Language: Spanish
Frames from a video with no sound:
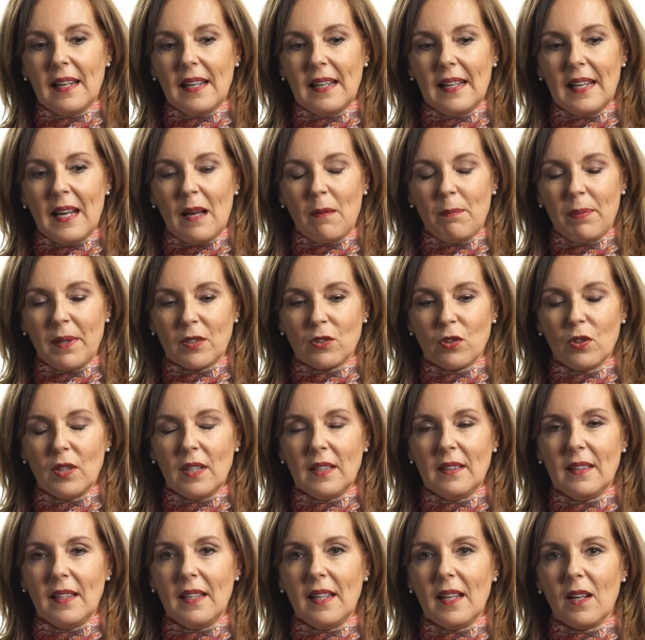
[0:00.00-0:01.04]
la
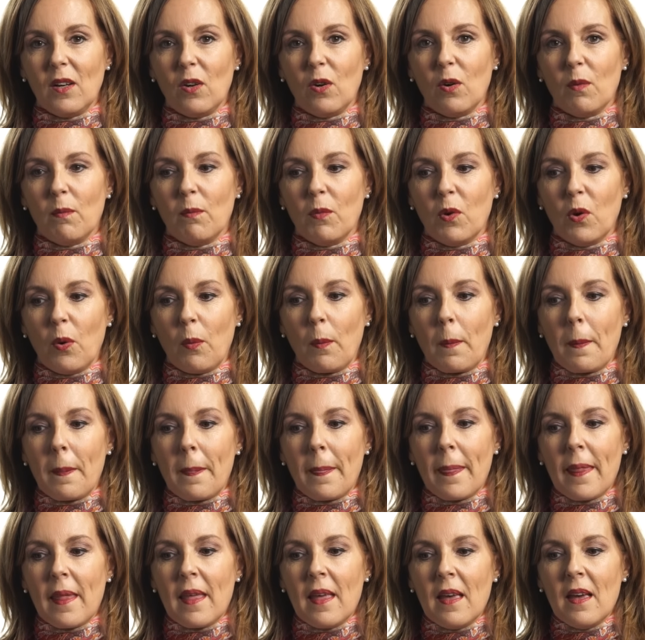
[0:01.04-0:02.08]
persona tiene como
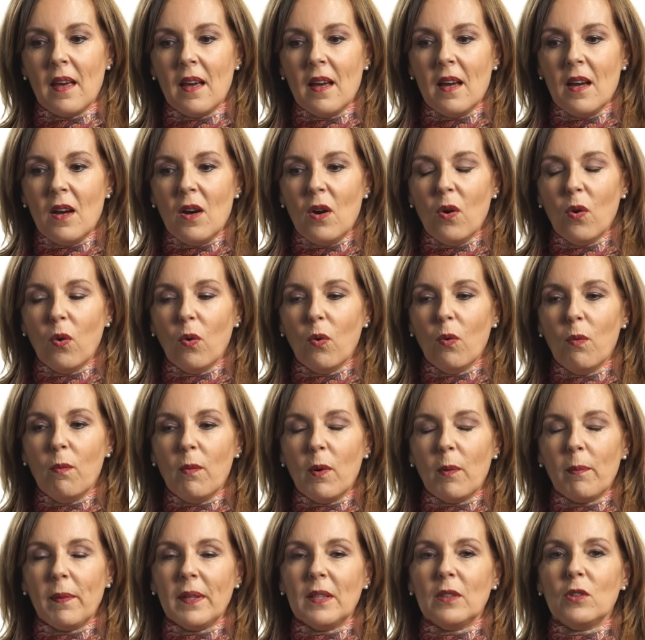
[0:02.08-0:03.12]
un
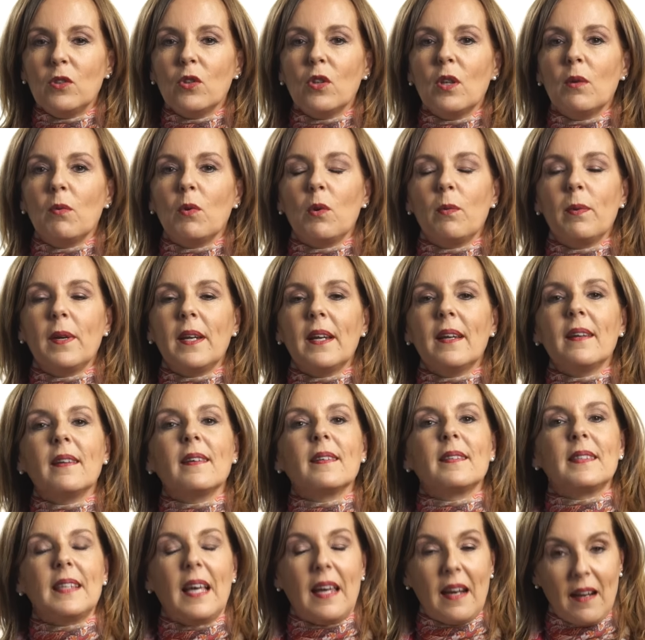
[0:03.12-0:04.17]
momento de volver a
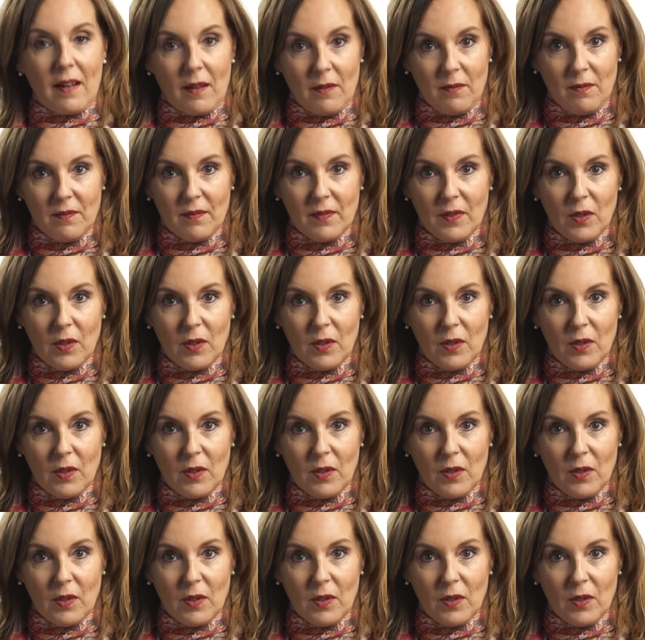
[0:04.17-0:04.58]
nacer.